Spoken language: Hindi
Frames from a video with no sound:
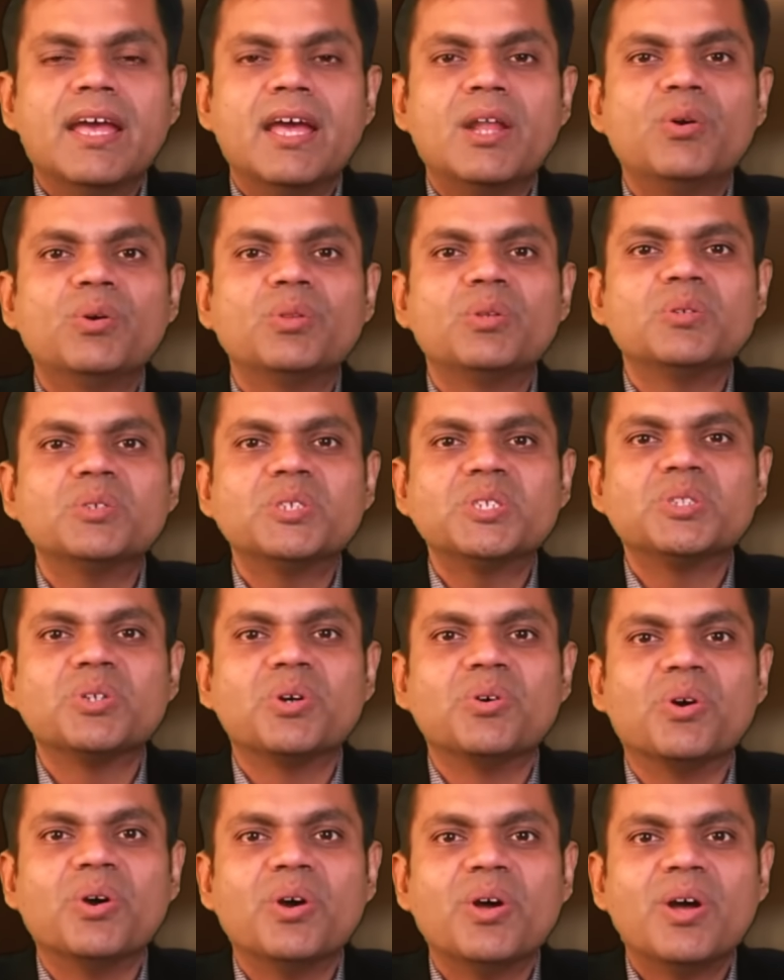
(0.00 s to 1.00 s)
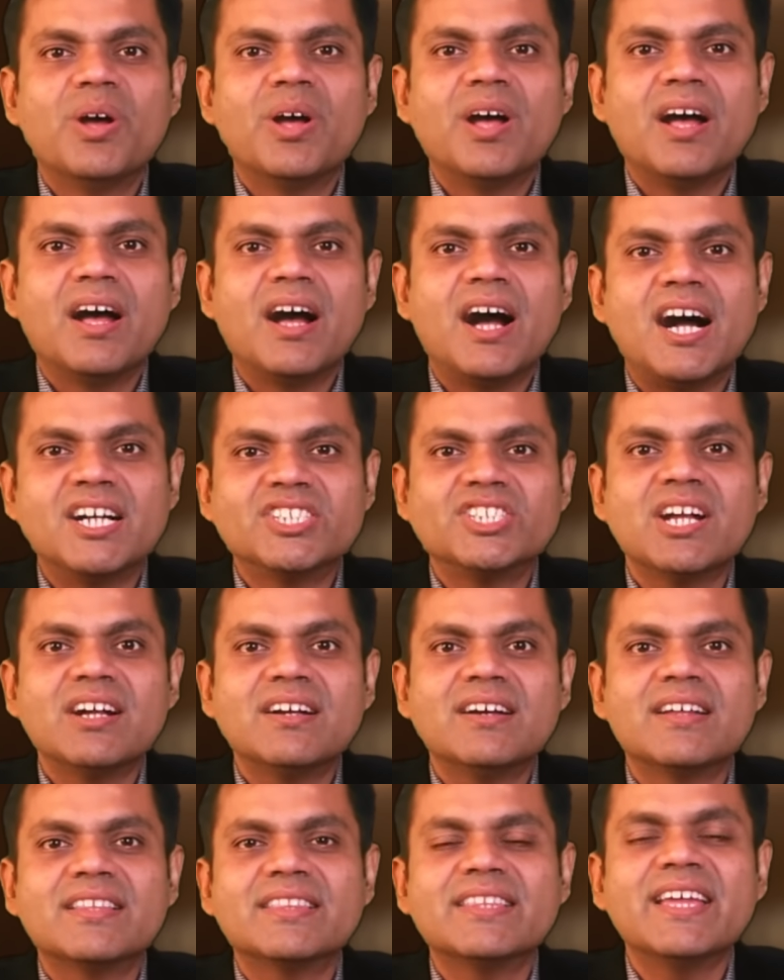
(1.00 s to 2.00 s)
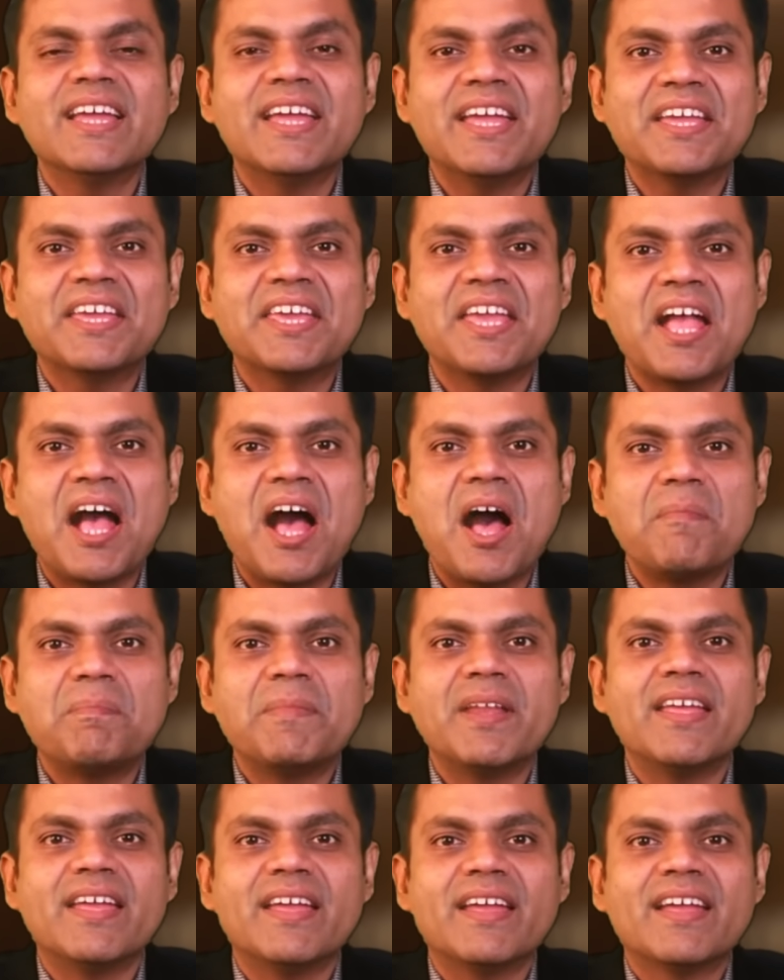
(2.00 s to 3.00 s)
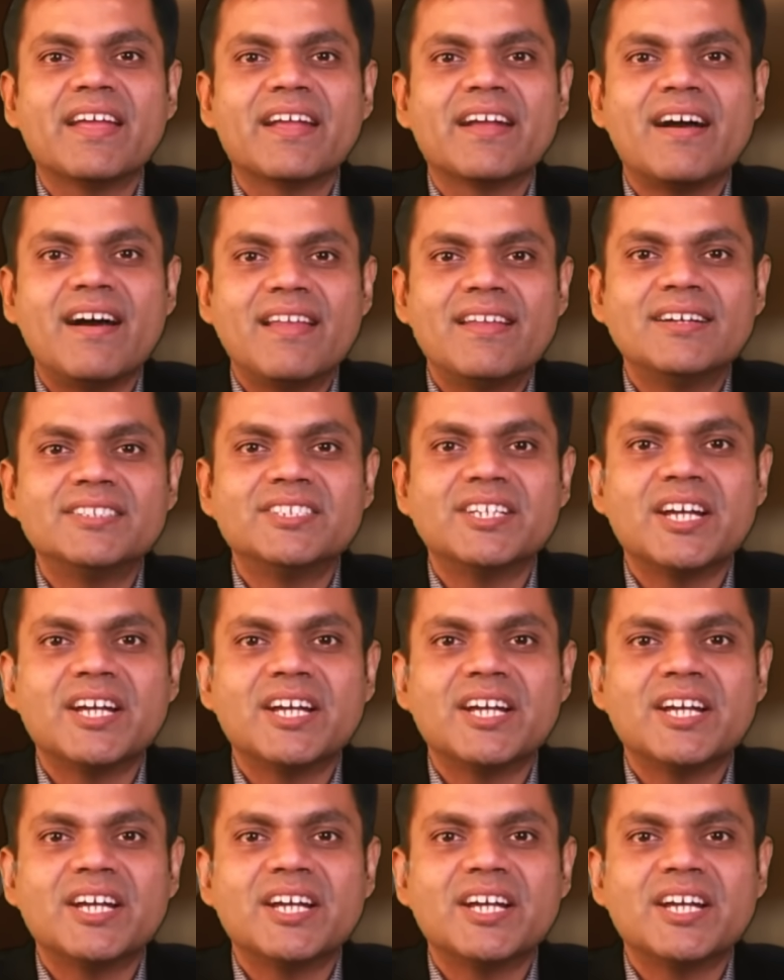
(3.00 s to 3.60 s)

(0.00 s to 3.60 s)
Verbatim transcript: हेलो दोस्तों आशा करते हैं कि आपने काला